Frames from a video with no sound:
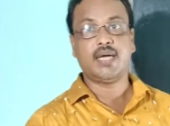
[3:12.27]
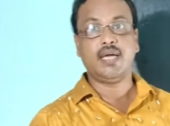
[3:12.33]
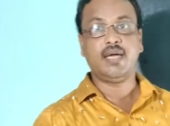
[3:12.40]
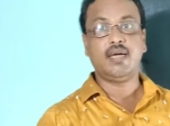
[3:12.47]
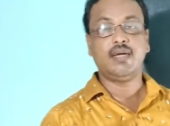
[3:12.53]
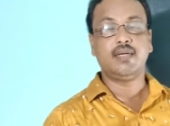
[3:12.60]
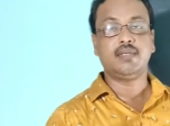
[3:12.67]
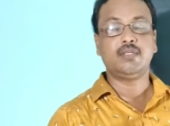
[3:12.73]
है
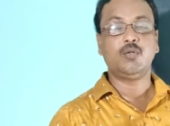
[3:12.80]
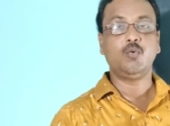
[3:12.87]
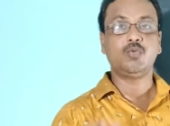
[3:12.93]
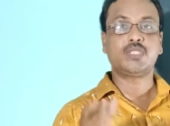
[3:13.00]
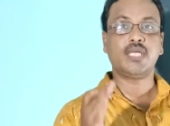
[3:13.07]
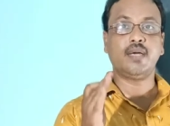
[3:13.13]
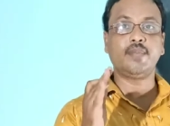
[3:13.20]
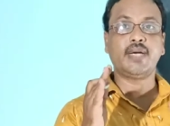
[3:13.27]
तो
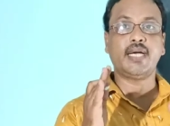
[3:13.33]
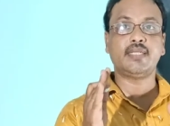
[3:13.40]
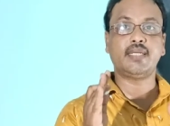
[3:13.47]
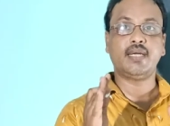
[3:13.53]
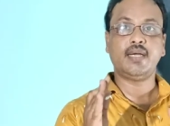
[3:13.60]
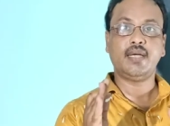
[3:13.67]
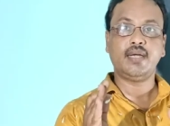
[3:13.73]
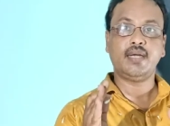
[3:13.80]
उसे हम कहते
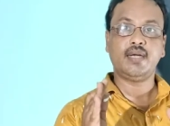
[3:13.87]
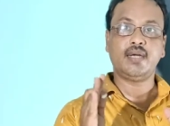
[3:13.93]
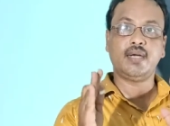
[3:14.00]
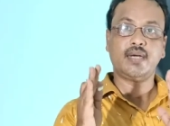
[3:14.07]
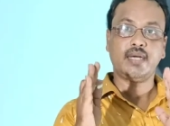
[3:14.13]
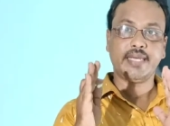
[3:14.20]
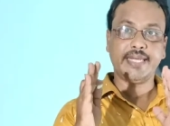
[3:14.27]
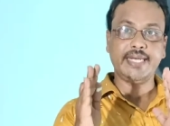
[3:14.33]
हैं
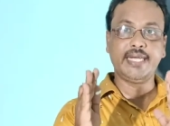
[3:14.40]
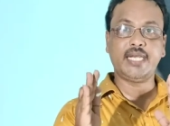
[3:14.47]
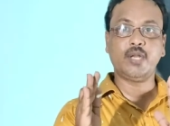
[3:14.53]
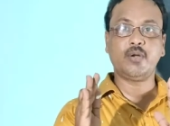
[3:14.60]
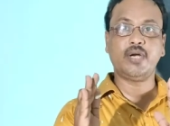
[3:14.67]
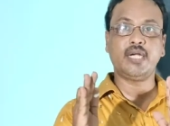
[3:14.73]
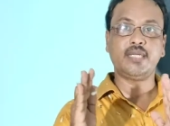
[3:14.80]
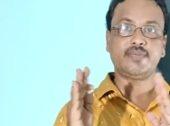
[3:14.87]

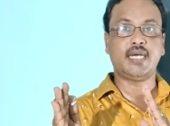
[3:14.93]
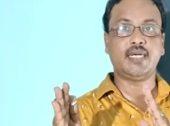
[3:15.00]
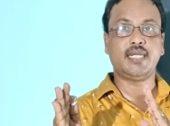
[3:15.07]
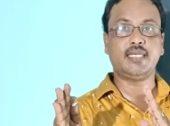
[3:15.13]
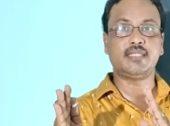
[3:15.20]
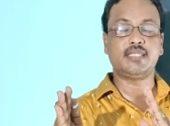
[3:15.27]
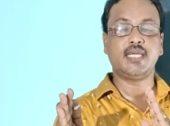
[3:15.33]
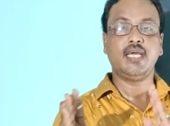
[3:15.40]
इंट्रोगेटिव
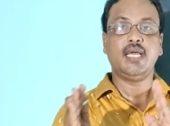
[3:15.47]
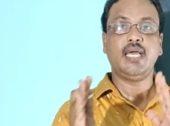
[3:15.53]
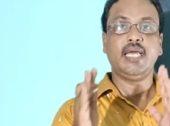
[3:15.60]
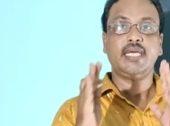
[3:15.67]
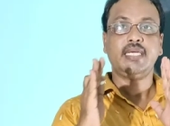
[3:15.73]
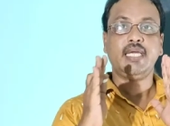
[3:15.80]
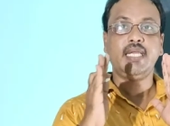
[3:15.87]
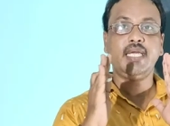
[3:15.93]
सेंटेंस
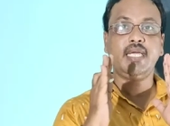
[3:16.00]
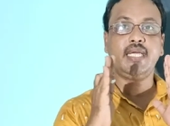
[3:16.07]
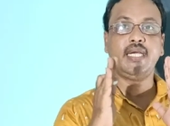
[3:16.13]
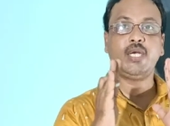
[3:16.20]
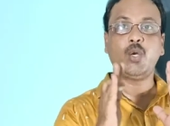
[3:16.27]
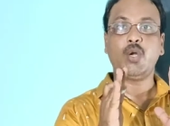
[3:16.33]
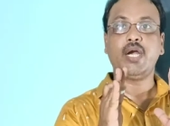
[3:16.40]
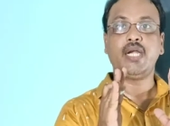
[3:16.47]
यानी
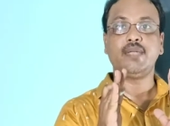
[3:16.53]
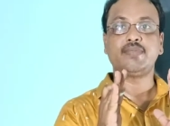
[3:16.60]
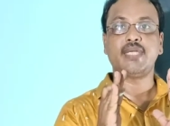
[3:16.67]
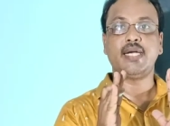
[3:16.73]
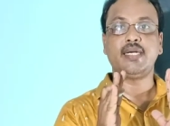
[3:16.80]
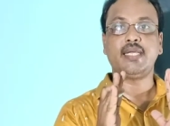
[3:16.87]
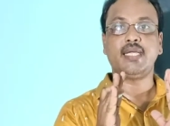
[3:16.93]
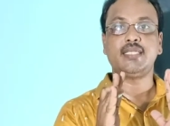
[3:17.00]
इंट्रोगेटिव
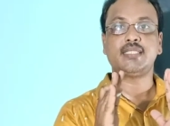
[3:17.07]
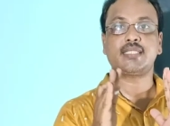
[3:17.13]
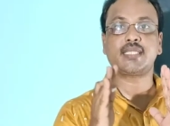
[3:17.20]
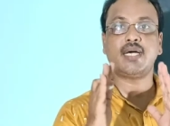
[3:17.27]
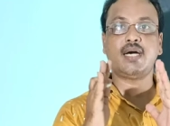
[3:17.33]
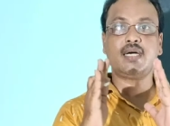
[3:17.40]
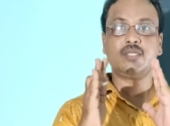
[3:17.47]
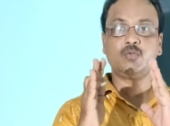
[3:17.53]
सेंटेंस
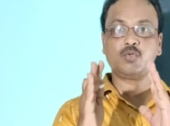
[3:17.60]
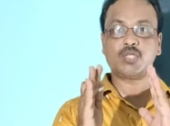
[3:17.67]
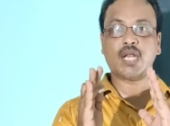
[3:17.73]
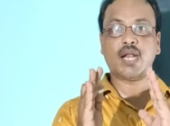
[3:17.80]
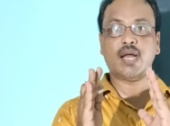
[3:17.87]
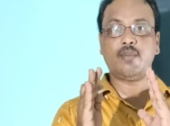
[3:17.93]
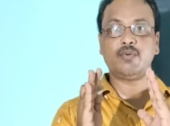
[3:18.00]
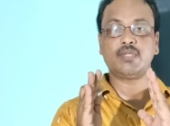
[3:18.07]
का
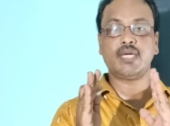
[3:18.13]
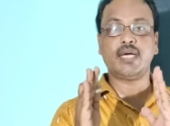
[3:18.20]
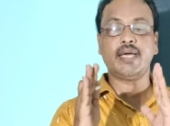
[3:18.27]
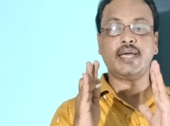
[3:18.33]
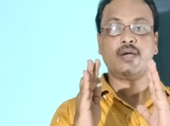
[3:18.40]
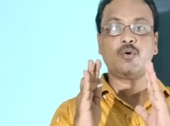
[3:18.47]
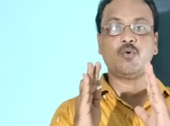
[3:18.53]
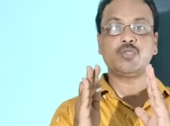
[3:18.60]
दूसरा नाम होता
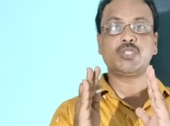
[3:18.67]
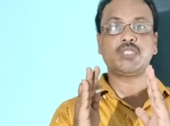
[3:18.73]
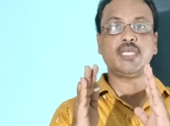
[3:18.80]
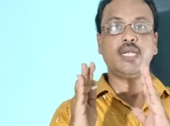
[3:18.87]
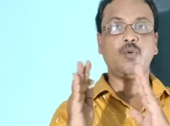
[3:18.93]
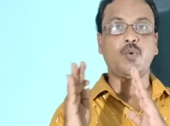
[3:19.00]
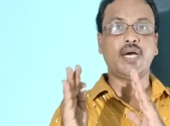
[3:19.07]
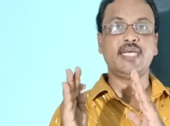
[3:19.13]
है
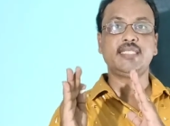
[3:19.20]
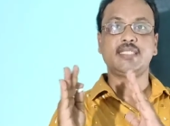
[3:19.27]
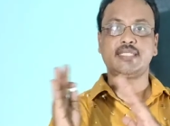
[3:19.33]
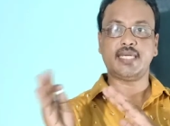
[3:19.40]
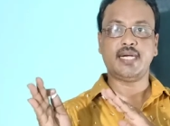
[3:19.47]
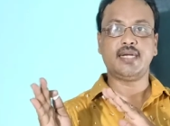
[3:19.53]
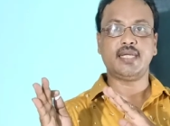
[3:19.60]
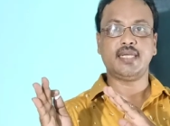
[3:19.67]
क्वेश्चन वाइज
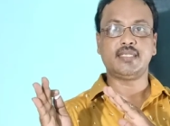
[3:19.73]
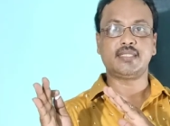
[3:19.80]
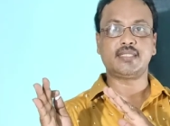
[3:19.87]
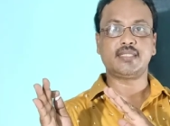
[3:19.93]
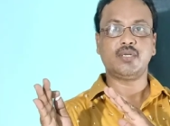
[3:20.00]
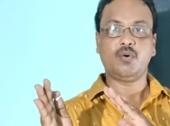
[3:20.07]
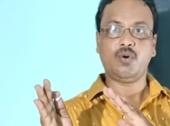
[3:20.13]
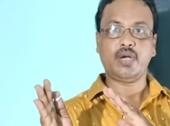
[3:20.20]

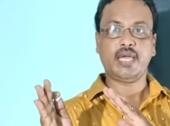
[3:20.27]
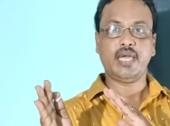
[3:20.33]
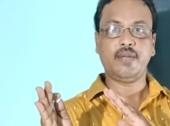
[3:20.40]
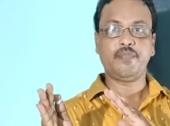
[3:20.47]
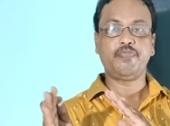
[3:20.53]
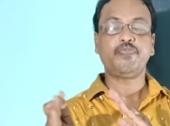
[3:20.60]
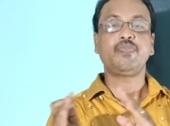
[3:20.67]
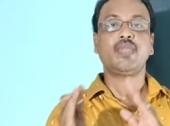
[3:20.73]
सेंटेंस ओके
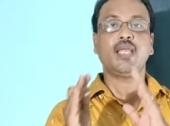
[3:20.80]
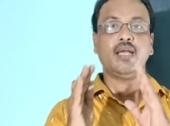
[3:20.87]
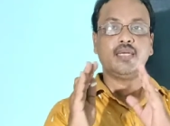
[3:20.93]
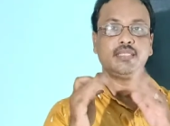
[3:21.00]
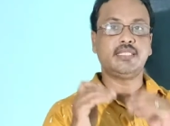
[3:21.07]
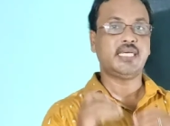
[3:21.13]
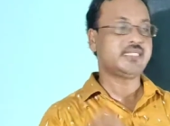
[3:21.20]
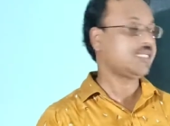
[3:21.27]

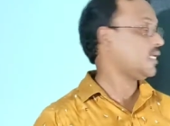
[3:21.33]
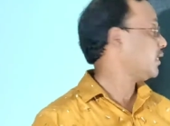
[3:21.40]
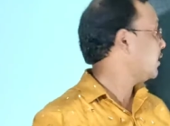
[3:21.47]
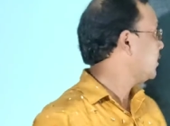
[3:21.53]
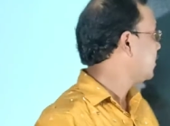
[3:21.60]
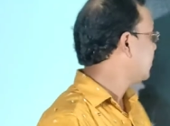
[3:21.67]
जैसे